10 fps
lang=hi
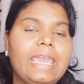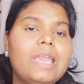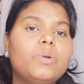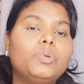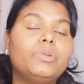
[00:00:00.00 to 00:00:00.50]

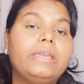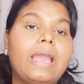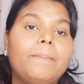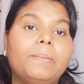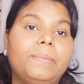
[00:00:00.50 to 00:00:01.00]
एक उन्होंने
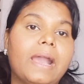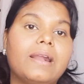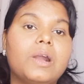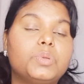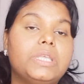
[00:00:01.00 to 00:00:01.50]
यहाँ पर
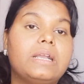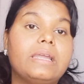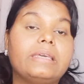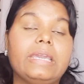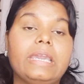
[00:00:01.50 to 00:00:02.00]
प्रियंका को देख
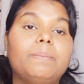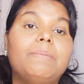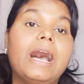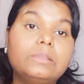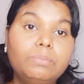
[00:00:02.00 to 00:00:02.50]
करके एक
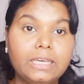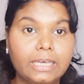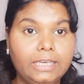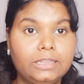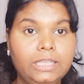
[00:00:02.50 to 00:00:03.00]
बात भी
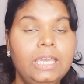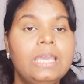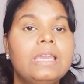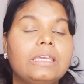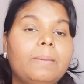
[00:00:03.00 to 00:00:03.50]
कही थी
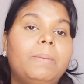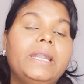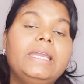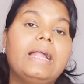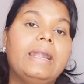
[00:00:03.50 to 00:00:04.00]
कि
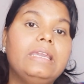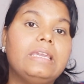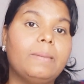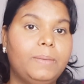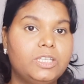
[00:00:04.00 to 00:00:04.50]
बड़ी गाड़ी
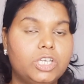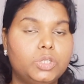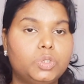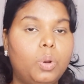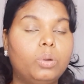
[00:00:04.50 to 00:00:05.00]
के पीछे
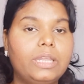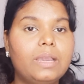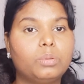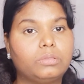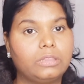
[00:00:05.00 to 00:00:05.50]
छोटे
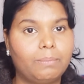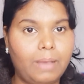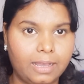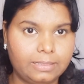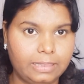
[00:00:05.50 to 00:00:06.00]
कुत्ते
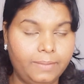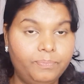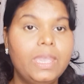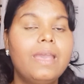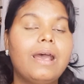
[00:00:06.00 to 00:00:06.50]
भागते हैं
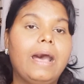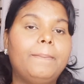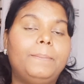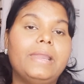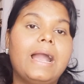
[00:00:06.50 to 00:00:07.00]

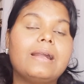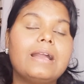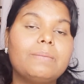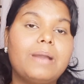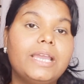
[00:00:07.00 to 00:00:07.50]
अब प्रियंका
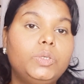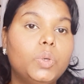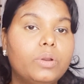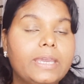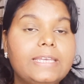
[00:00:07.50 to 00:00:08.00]
के भाई
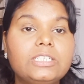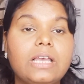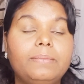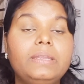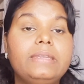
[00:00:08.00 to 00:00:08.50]
योगेश
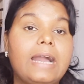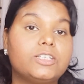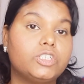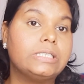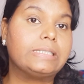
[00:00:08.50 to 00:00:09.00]
का भी
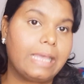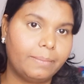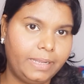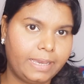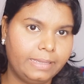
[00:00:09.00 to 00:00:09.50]
रिएक्शन
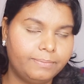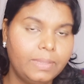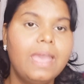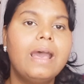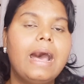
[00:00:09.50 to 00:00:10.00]
सामने आया
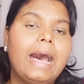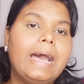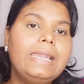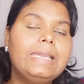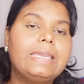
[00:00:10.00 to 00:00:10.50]

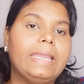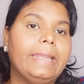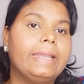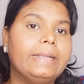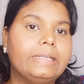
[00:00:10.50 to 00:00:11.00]
हाल ही के
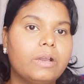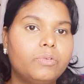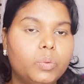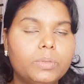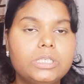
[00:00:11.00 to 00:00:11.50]
एक
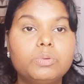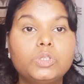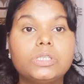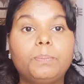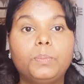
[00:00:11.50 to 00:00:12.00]
इंटरव्यू में जब
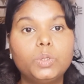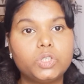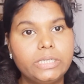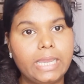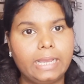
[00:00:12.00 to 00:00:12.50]
उनसे
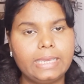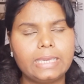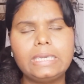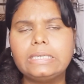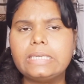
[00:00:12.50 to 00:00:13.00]
पूछ लिया गया
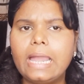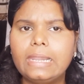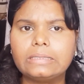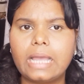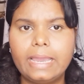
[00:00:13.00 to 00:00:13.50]
कि क्या
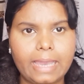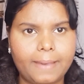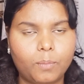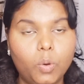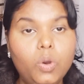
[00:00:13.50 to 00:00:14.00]
लगता है
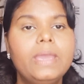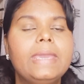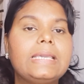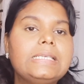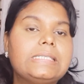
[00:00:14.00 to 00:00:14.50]
आपको
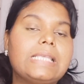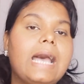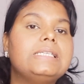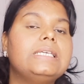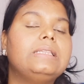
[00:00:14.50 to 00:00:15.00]
कि
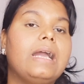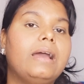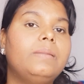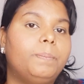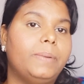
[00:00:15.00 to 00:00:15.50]
साजिद
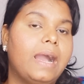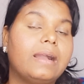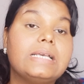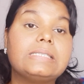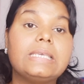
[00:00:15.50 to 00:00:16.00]
खान
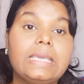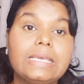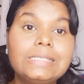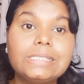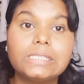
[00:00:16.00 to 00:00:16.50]
प्रियंका से
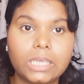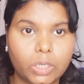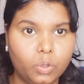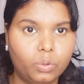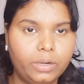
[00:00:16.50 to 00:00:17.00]

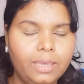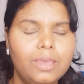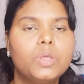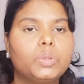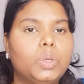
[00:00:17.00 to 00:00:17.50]
इनसिक्योर है
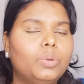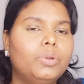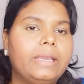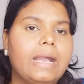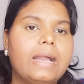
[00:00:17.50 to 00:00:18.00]
तो
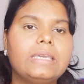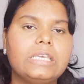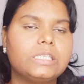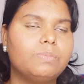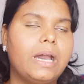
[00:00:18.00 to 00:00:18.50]
उन्होंने कहा कि
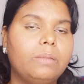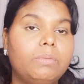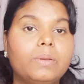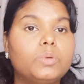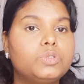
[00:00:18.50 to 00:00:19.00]
इस बारे
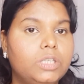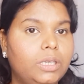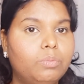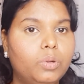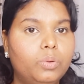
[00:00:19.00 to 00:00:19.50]
में मैं कुछ
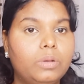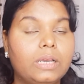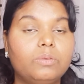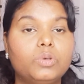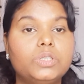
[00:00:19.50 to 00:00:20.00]
नहीं बोलूँगा
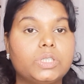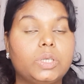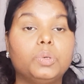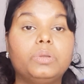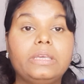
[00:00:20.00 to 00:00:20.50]
कि वो
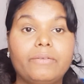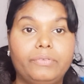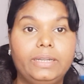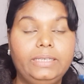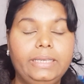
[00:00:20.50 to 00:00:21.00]
इनसिक्योर है या
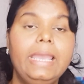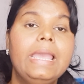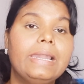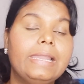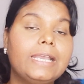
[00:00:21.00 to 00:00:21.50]
फिर नहीं नहीं है
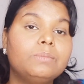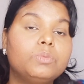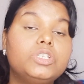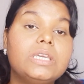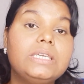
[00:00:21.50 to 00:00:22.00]
लेकिन
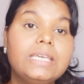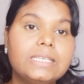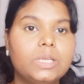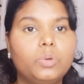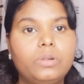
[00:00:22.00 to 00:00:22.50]
मुझे ये
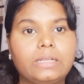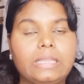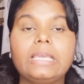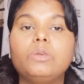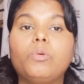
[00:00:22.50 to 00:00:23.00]
ज़रूर
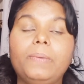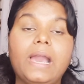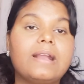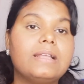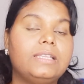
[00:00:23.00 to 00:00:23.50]
लगता है कि वो
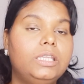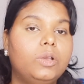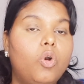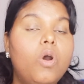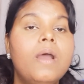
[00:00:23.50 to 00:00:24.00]
प्रियंका दीदी
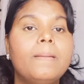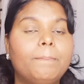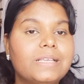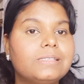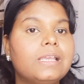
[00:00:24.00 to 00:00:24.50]
को
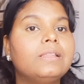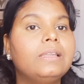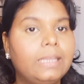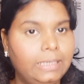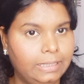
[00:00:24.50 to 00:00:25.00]
पसंद
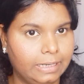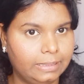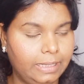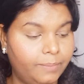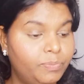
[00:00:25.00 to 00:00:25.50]
नहीं
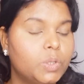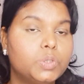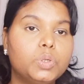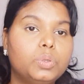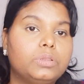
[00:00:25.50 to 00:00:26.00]
करते
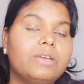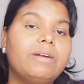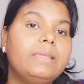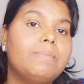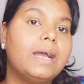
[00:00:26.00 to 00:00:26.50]
जो कुत्ते
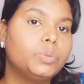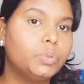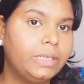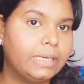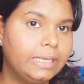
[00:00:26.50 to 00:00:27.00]
वाली बात
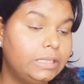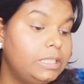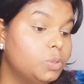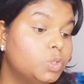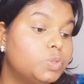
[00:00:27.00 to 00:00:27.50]
उन्होंने कही
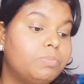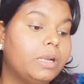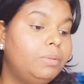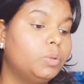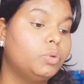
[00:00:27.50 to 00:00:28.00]
थी उस
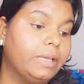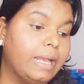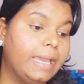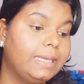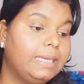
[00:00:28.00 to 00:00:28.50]
पर भी उन्होंने
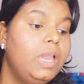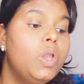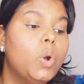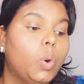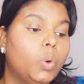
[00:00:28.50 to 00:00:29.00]
कहा है कि
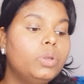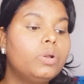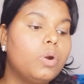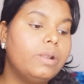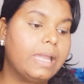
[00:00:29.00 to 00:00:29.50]

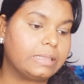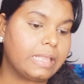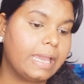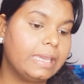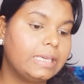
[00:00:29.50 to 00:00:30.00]
उनको
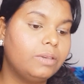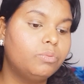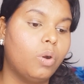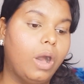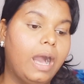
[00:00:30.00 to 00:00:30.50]
लगता है कि
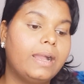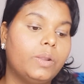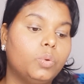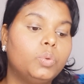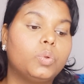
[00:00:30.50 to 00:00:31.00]
वो
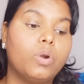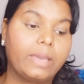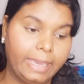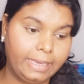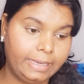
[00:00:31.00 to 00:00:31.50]
अगर उनको
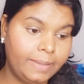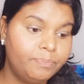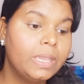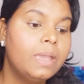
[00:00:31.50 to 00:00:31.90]
कहेंगे